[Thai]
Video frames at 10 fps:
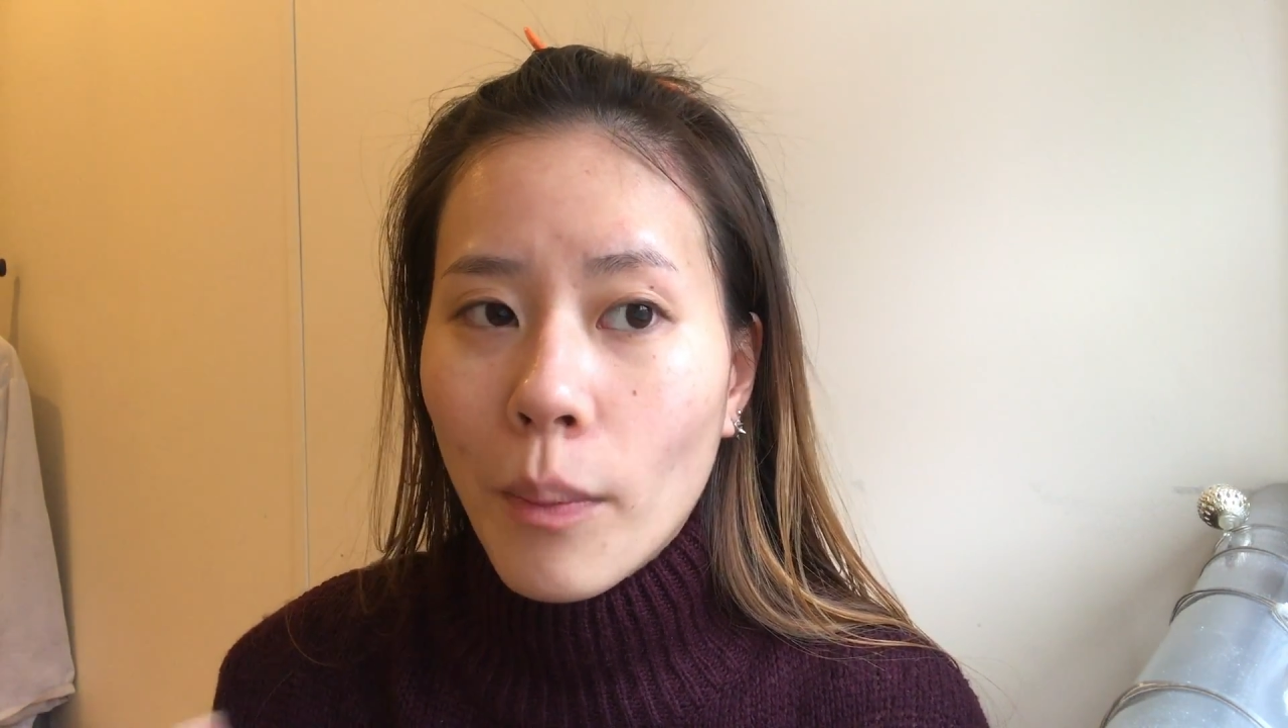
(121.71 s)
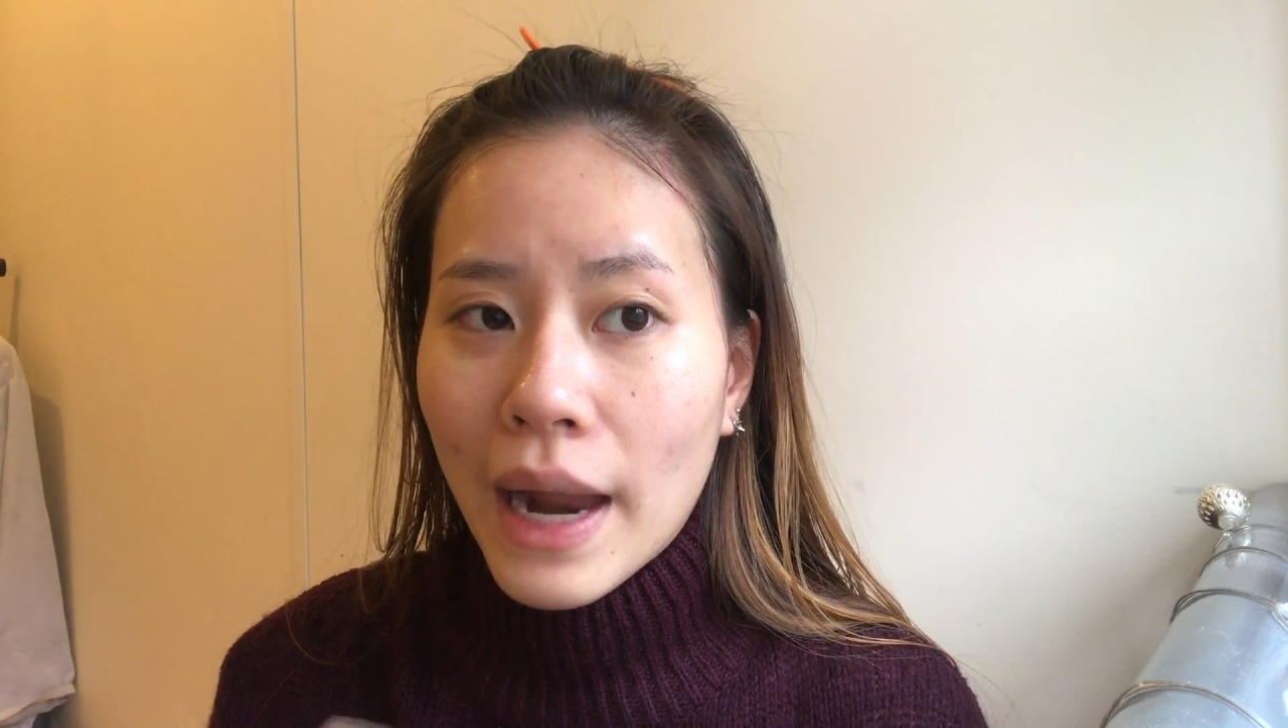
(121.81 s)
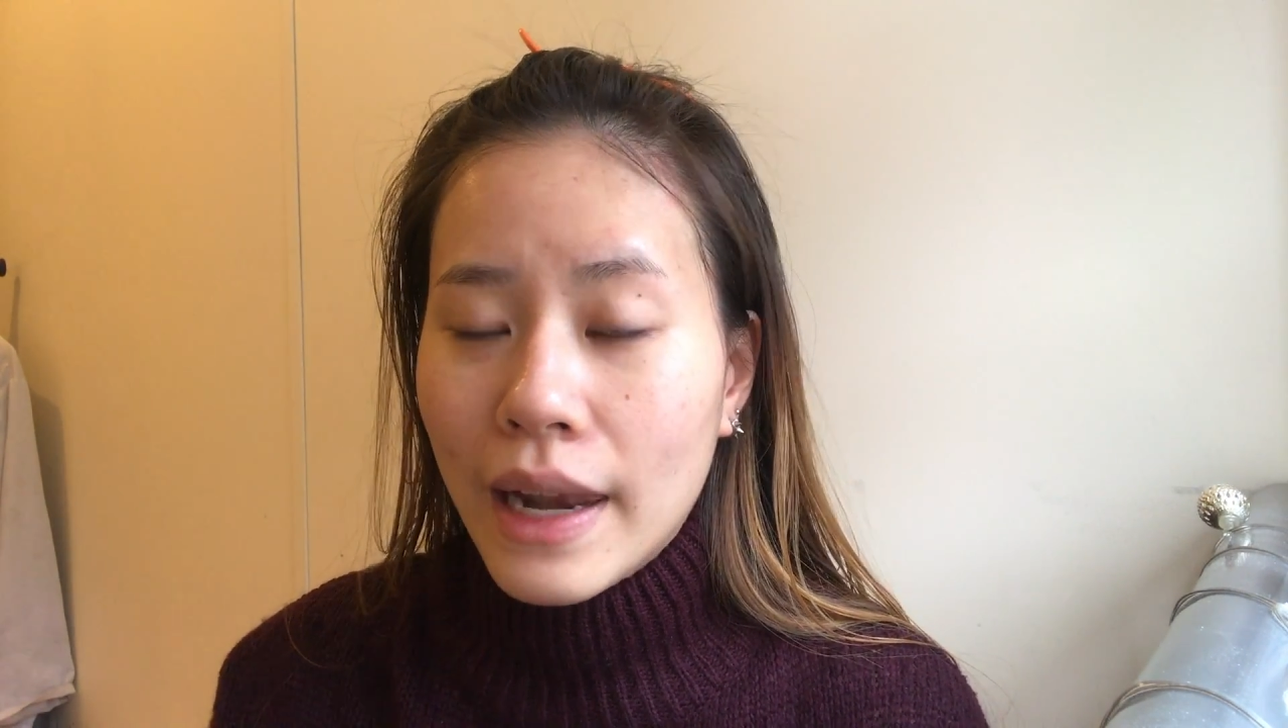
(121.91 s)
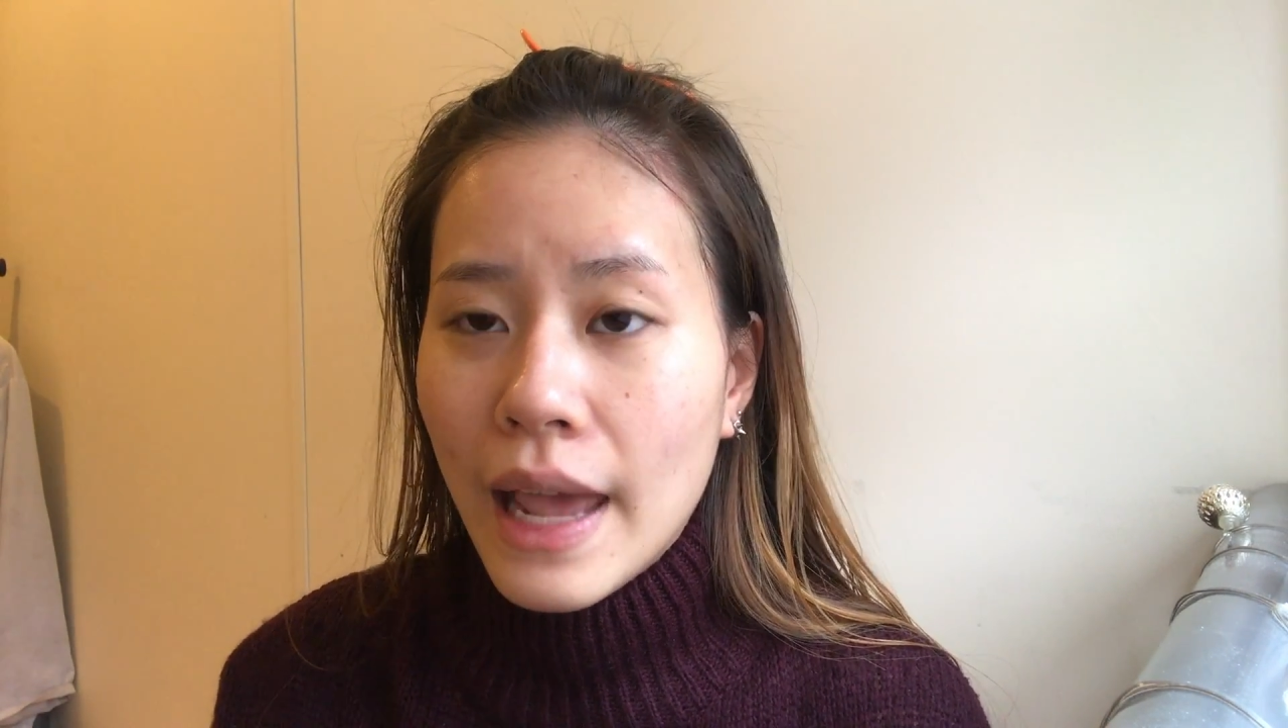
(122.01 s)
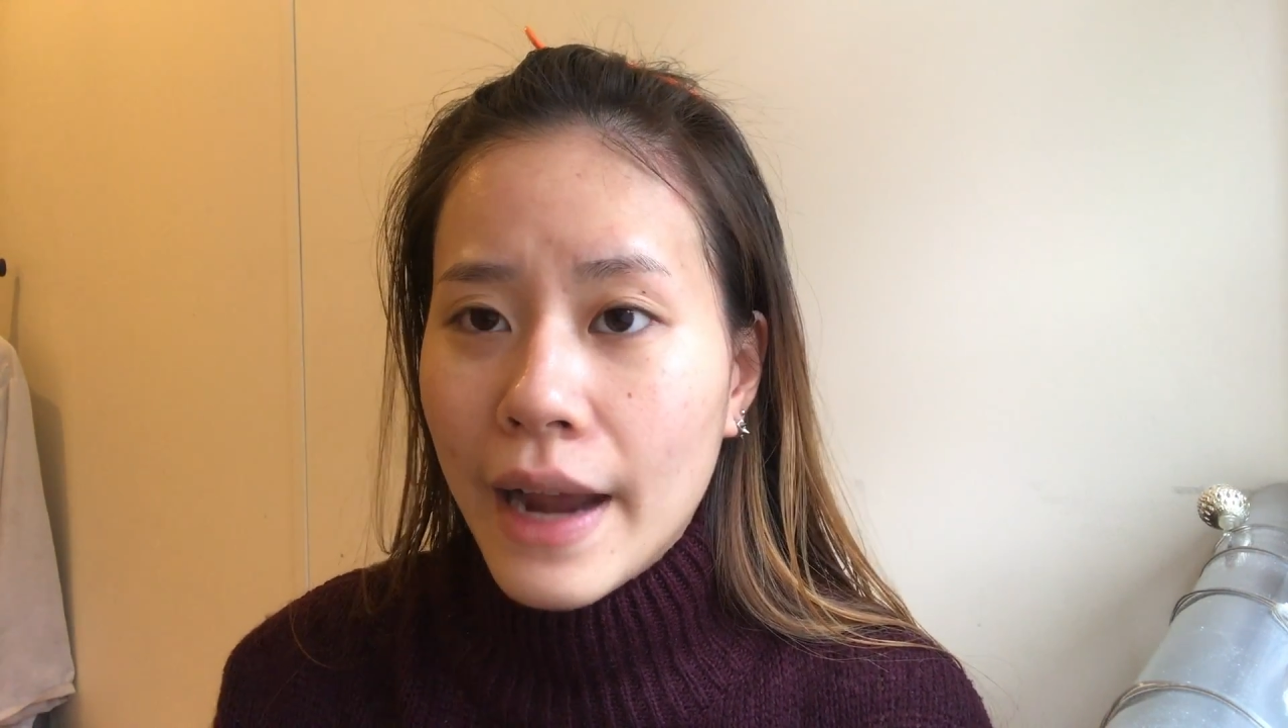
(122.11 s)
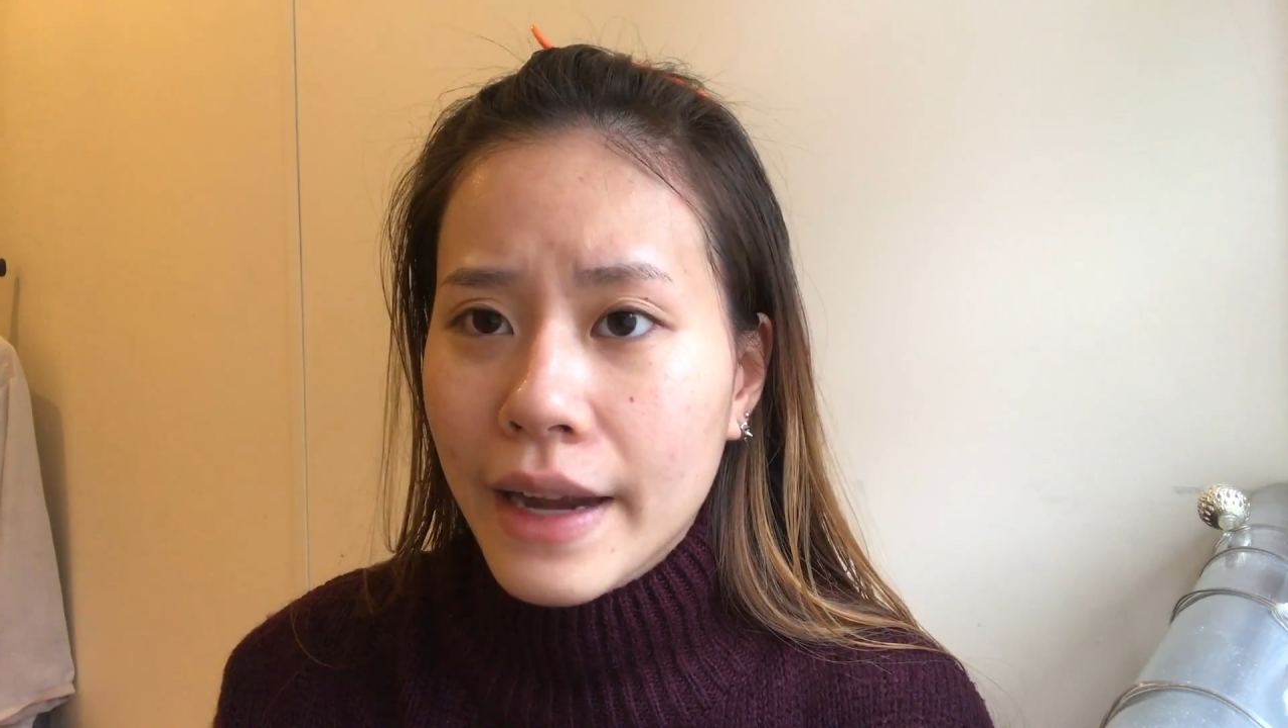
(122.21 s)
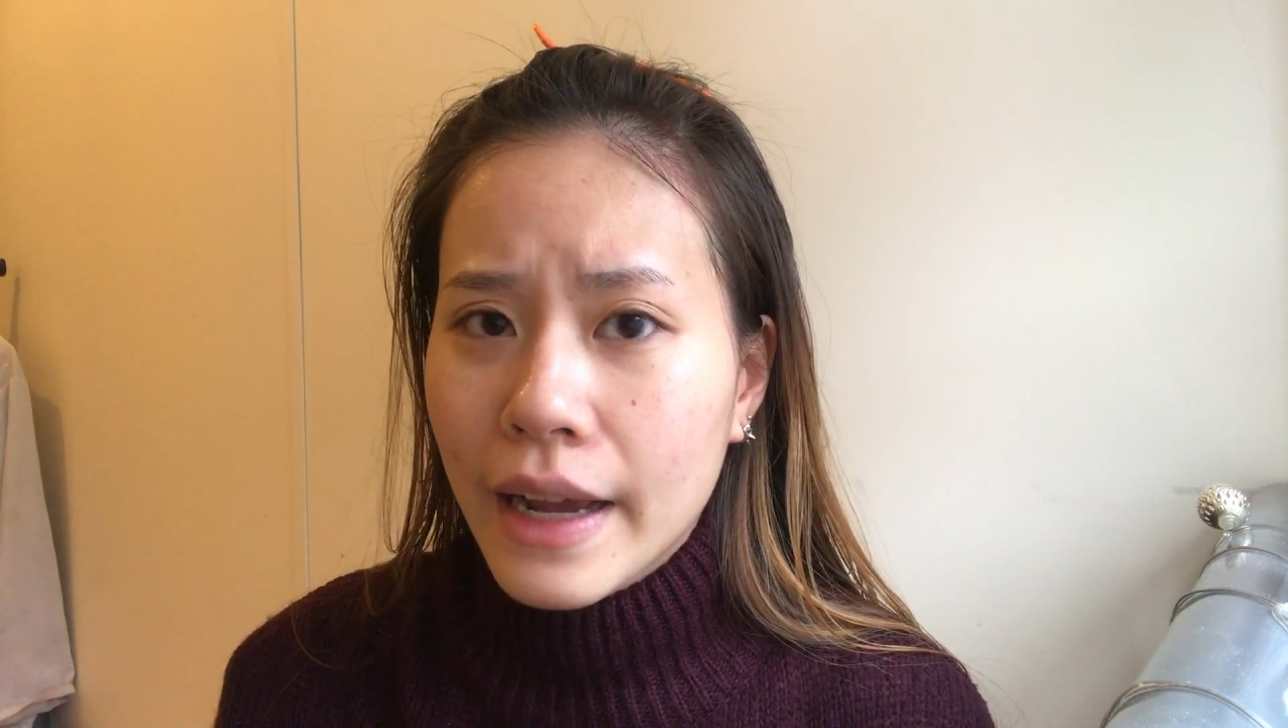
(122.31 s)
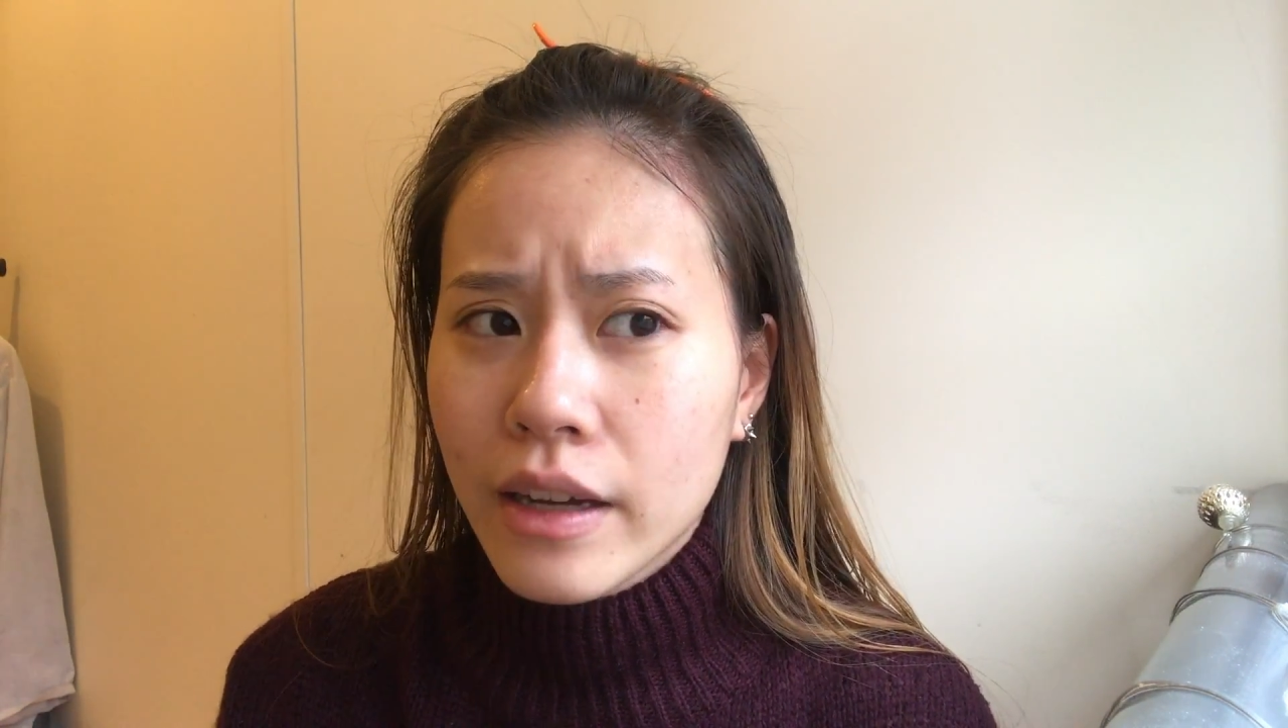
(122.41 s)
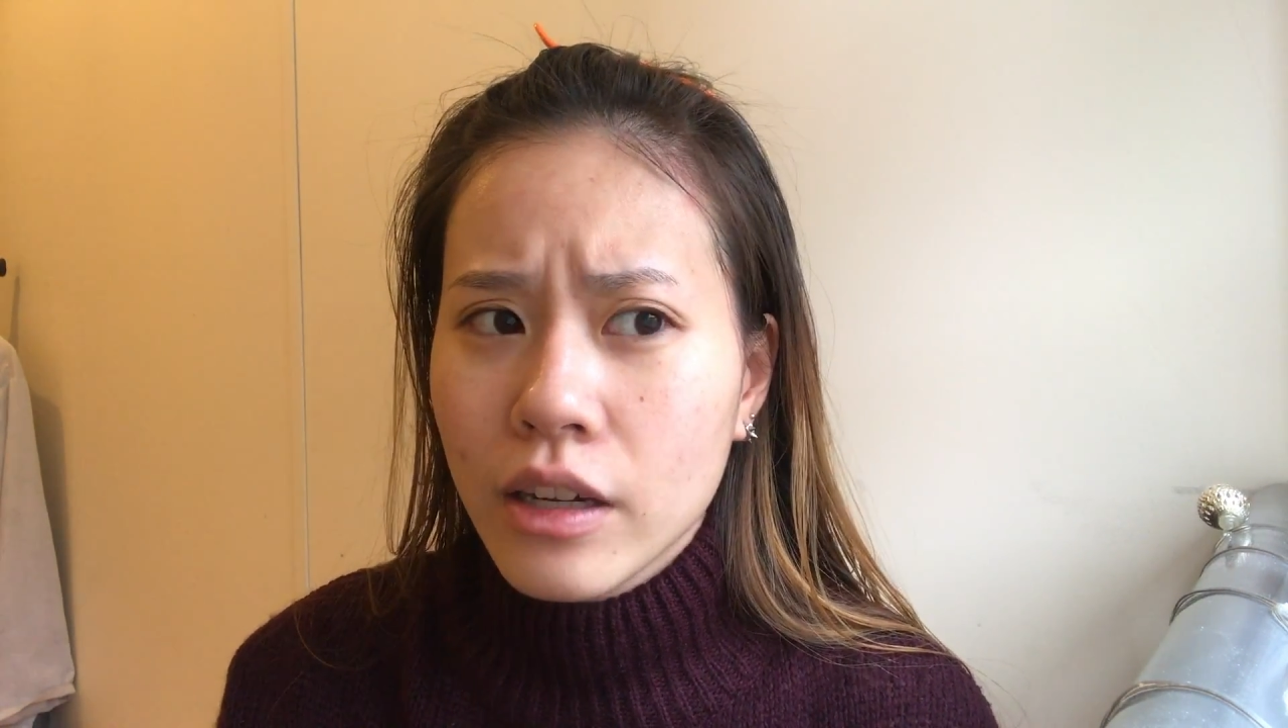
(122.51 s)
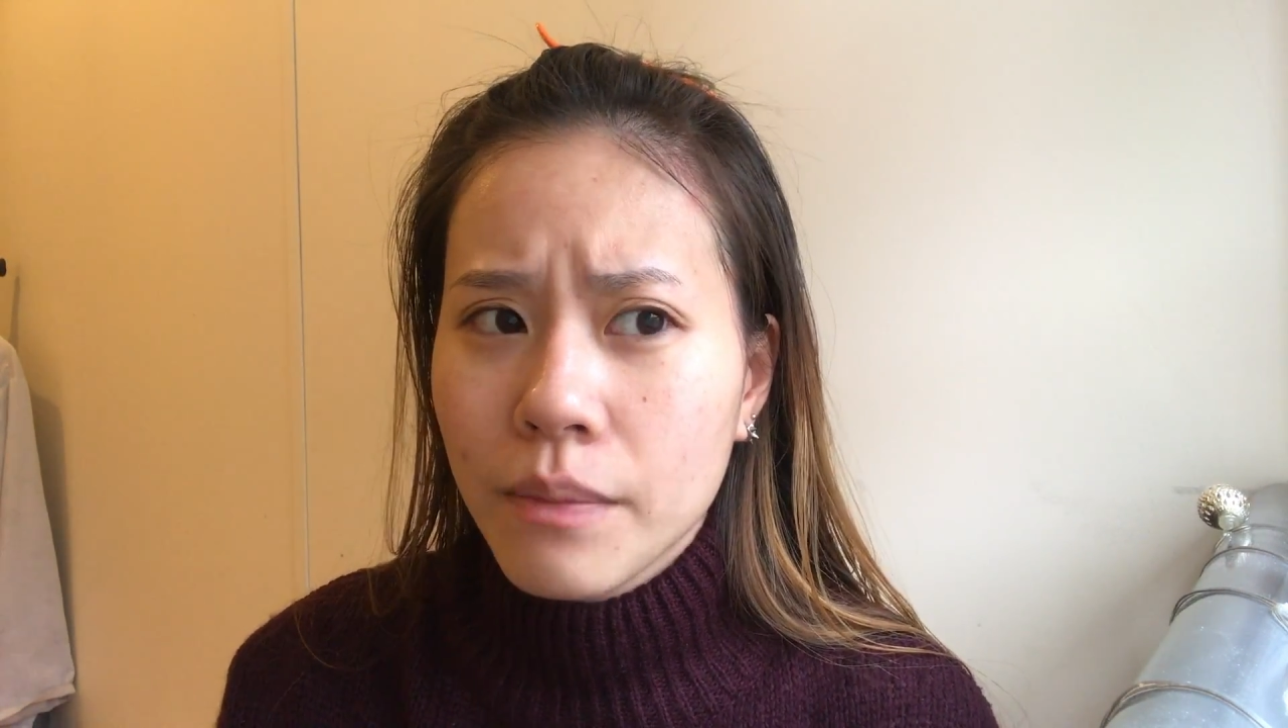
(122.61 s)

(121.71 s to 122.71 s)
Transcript: มอันแรกเนี่ยคื